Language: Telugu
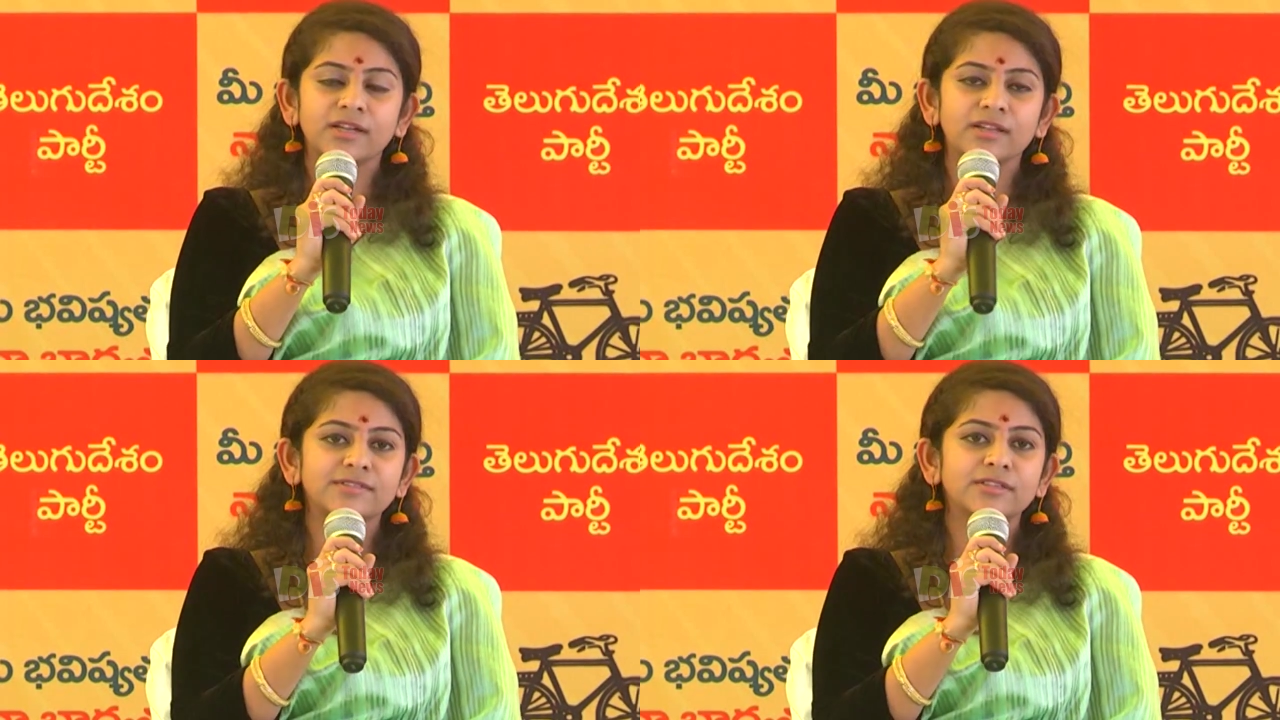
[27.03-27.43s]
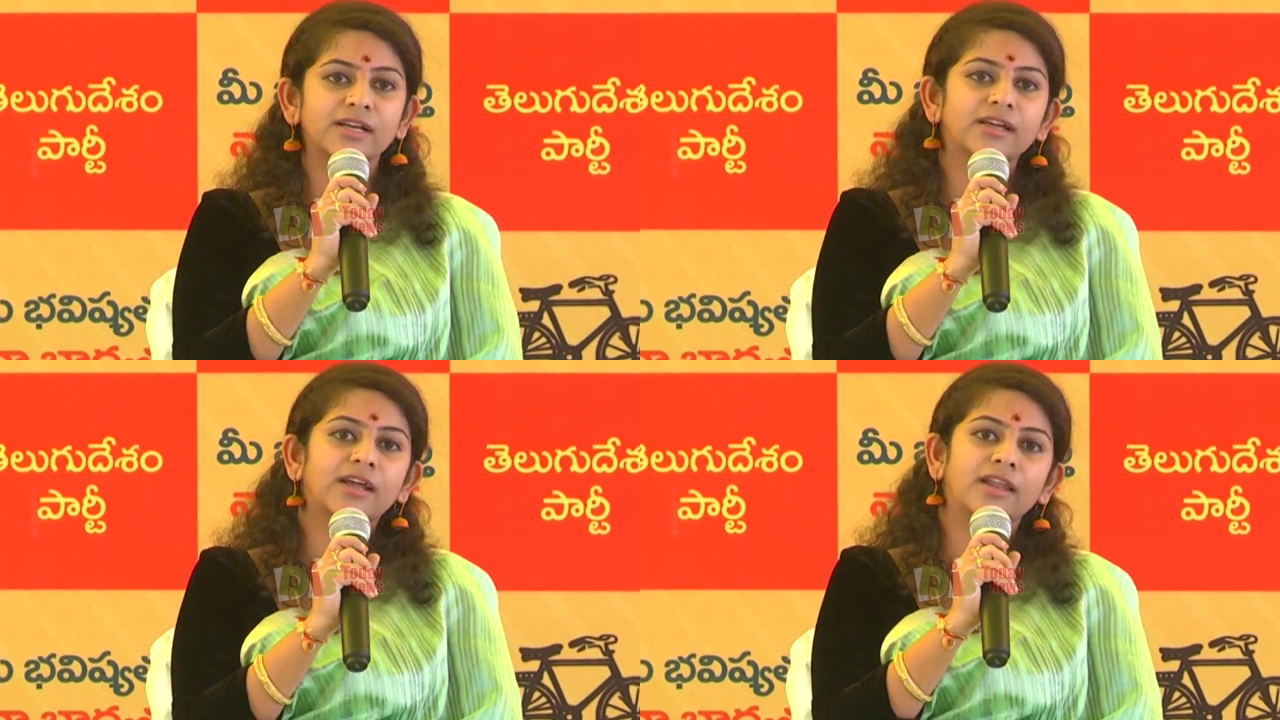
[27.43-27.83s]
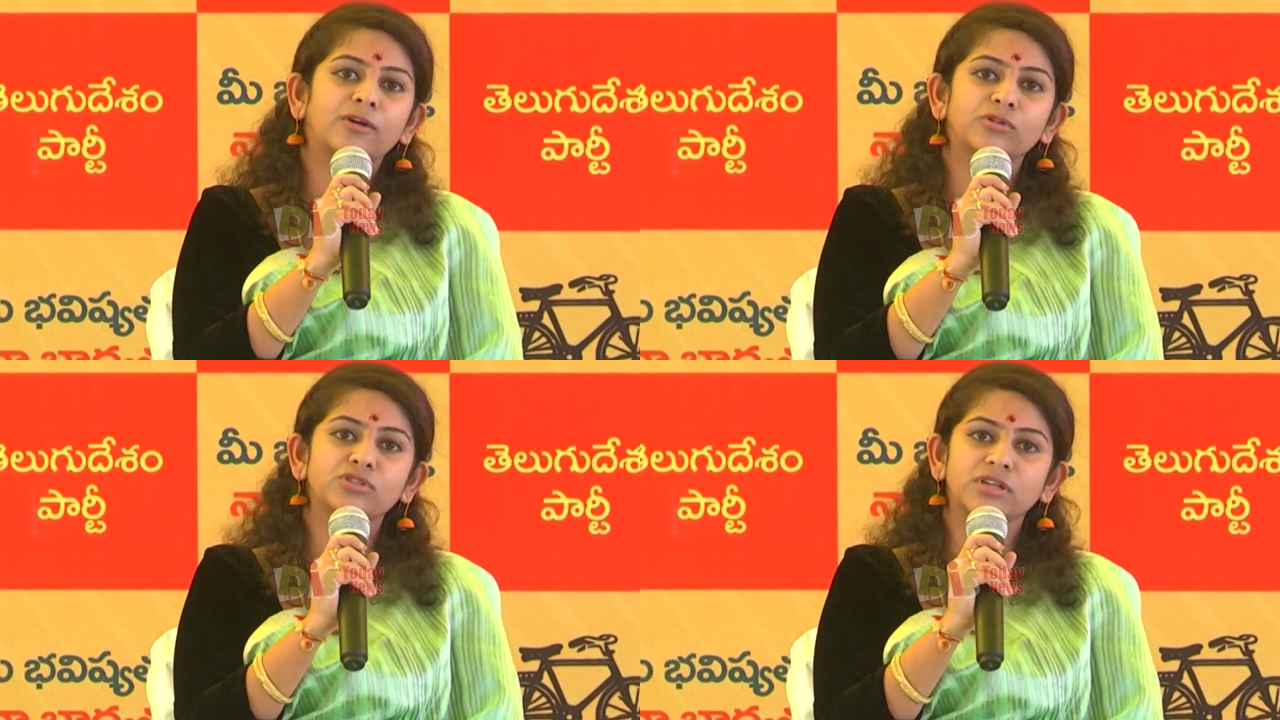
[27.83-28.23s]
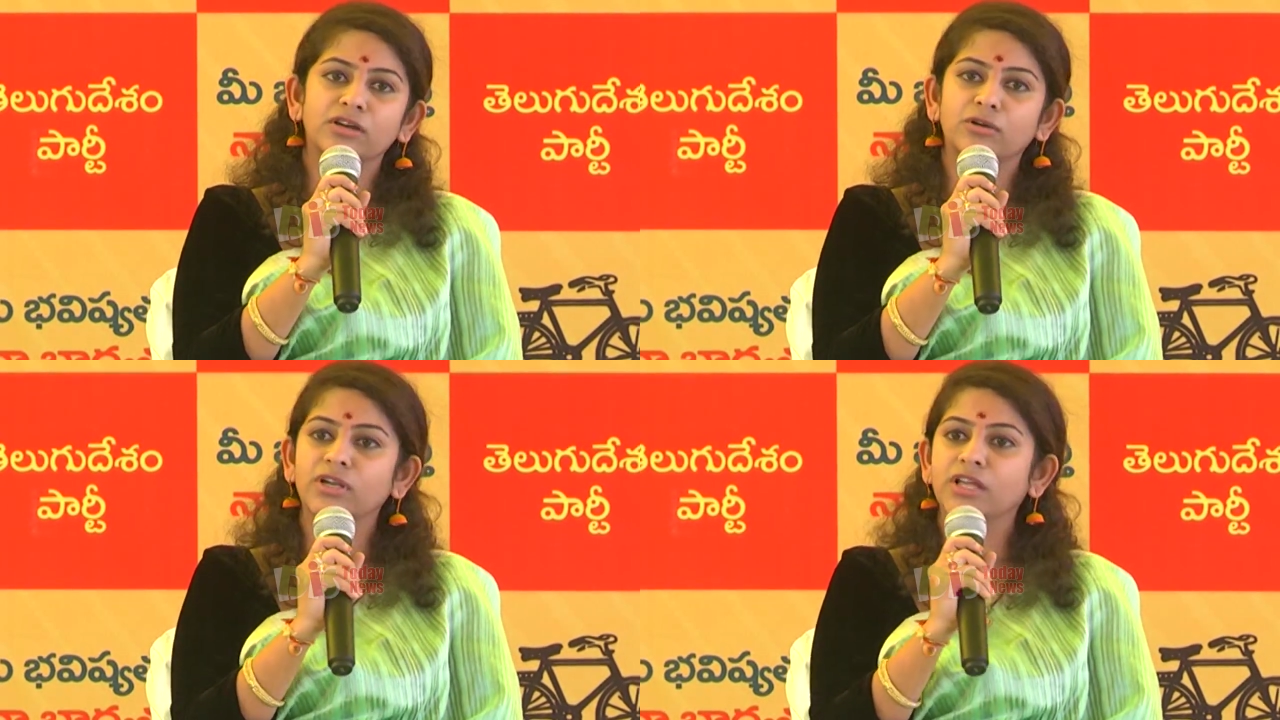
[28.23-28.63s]
సరస్సు దగ్గర అలా కొంచెం
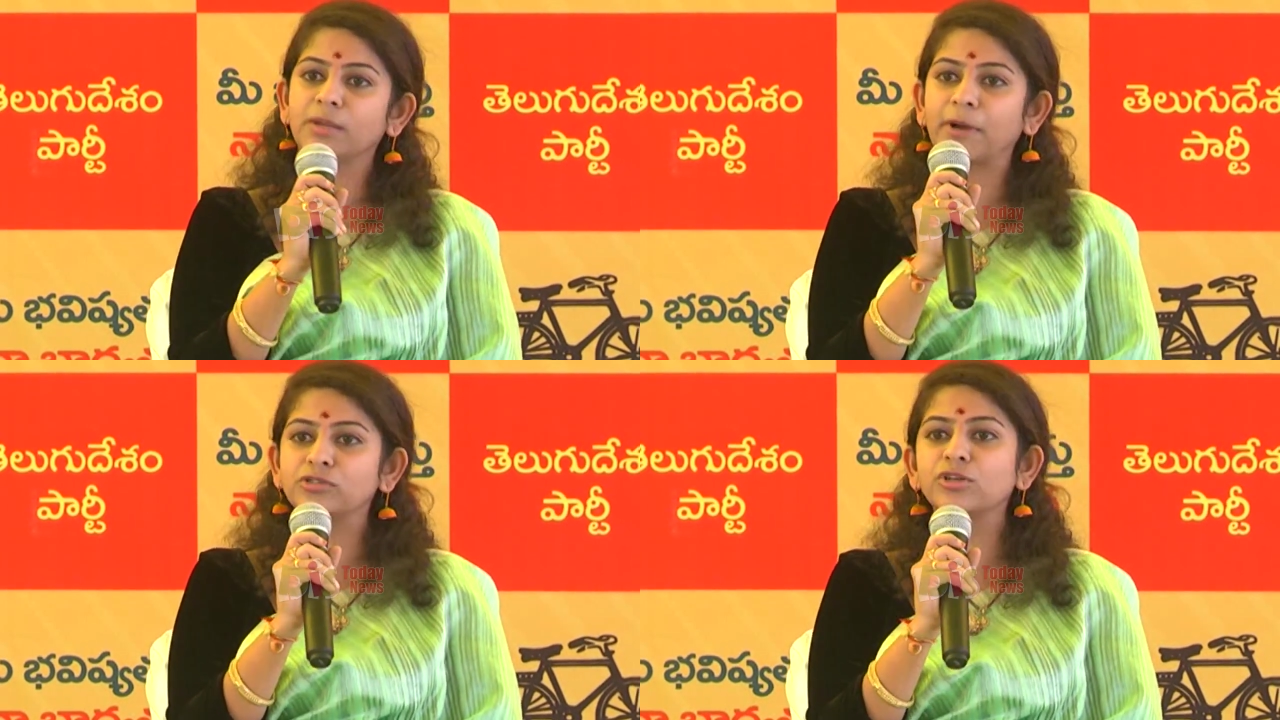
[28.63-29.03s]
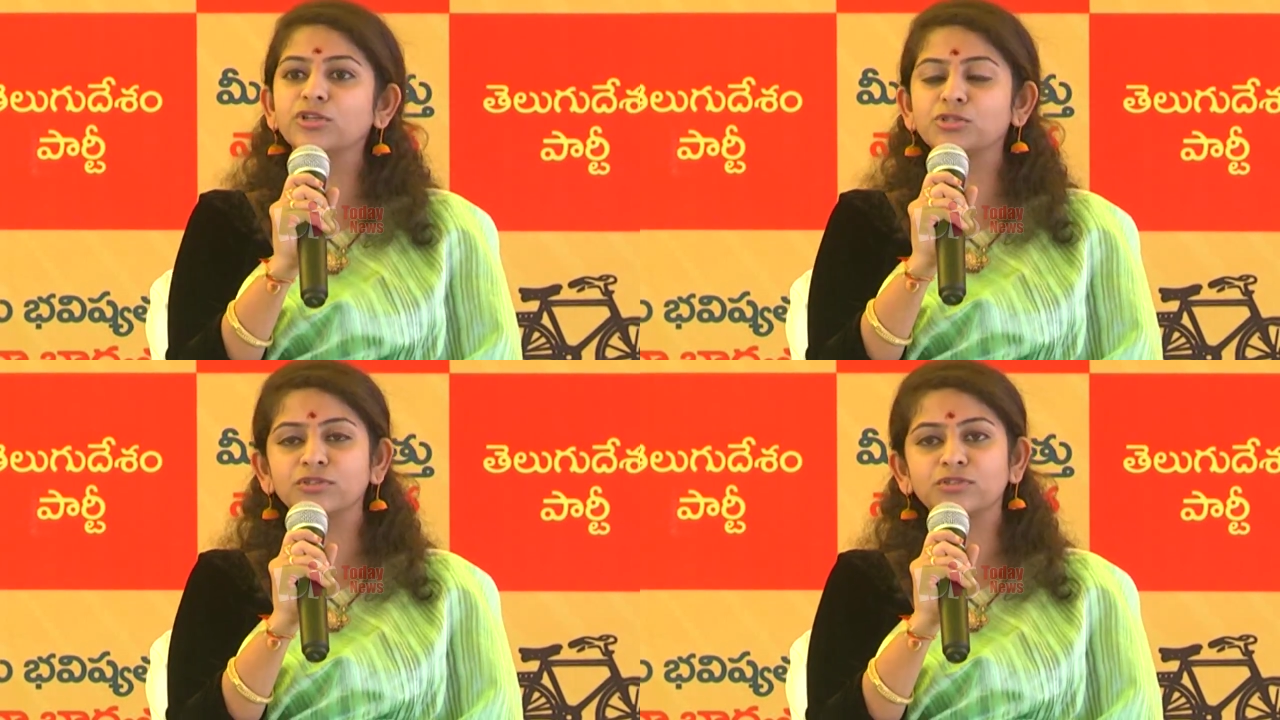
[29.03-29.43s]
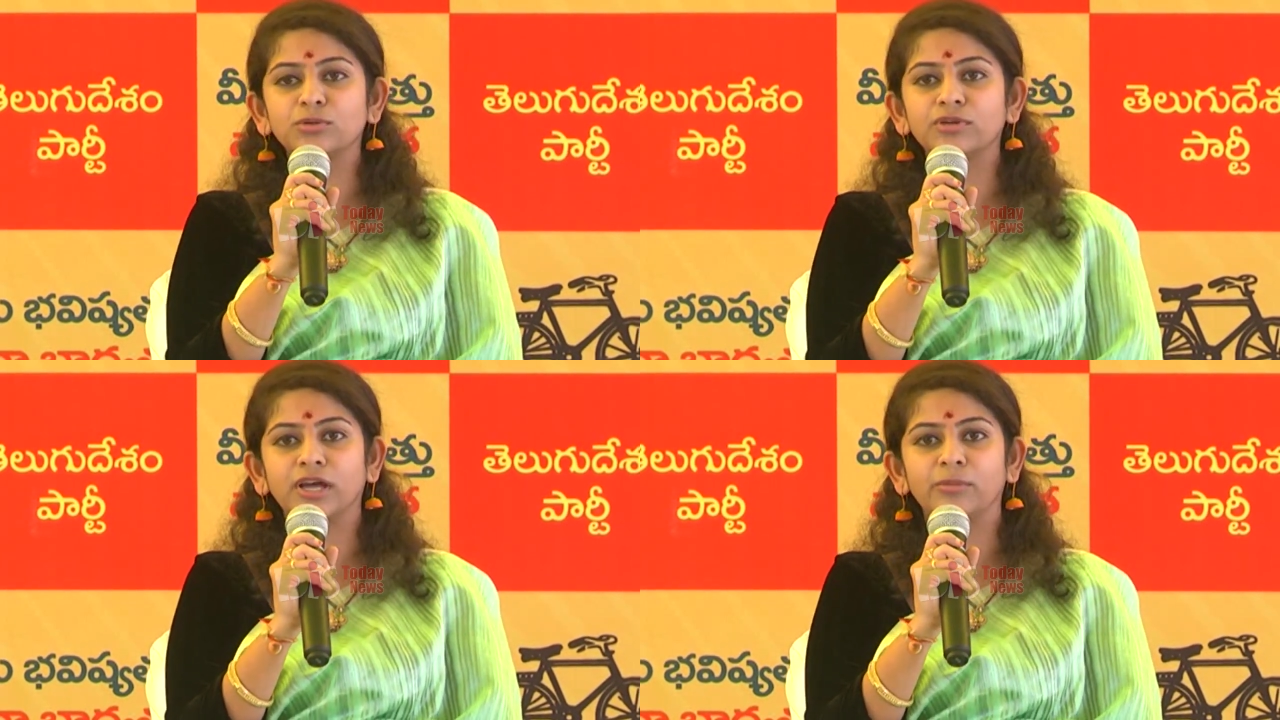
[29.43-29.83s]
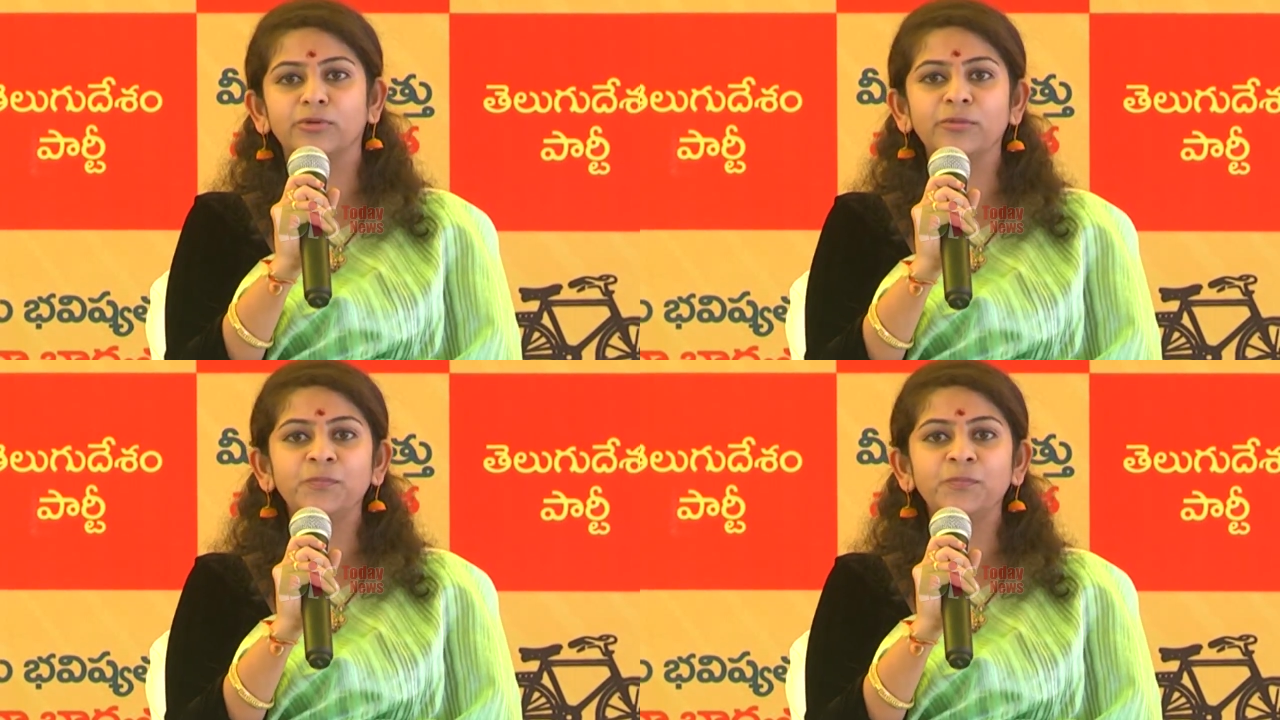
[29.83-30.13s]
కొన్ని పక్షులను చూస్తూ ఉంటాము